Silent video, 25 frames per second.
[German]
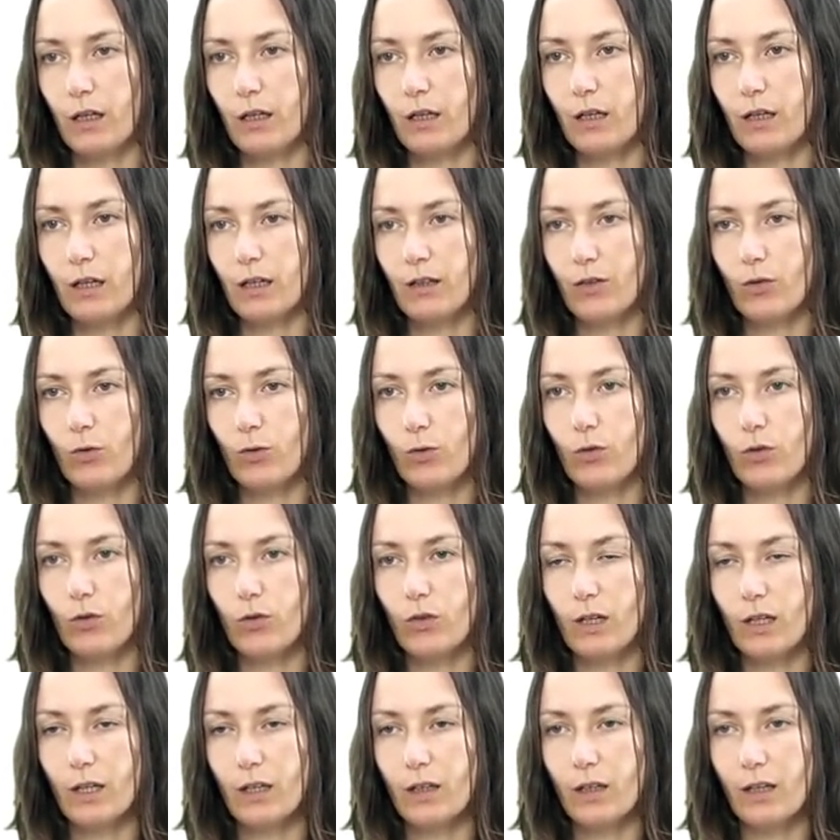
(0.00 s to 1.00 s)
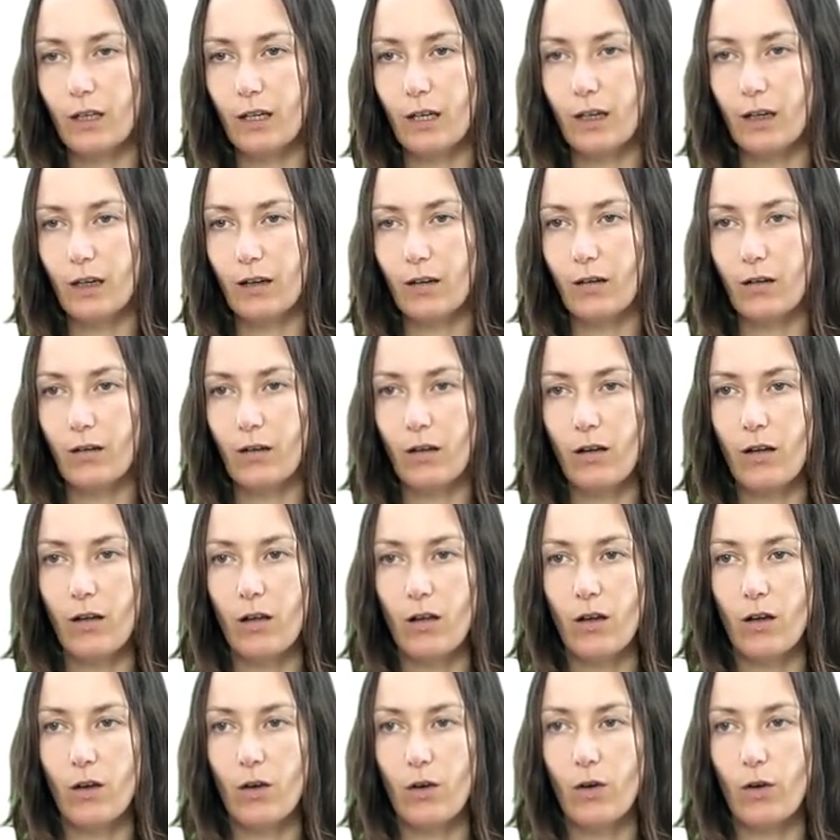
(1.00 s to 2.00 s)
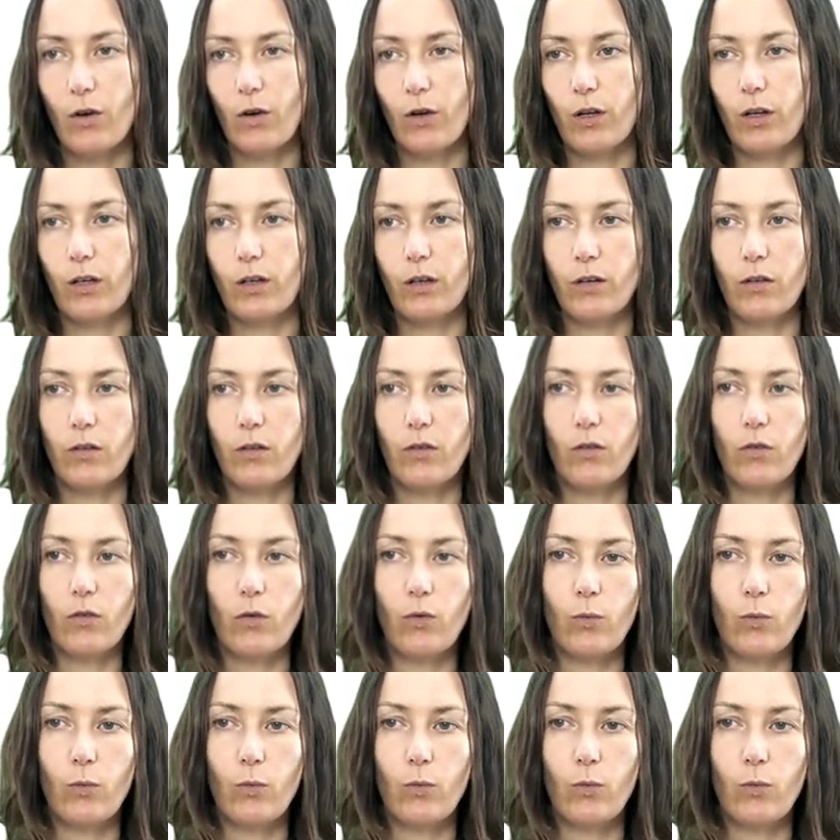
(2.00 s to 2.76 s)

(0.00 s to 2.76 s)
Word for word: Interaktionstechniken könnten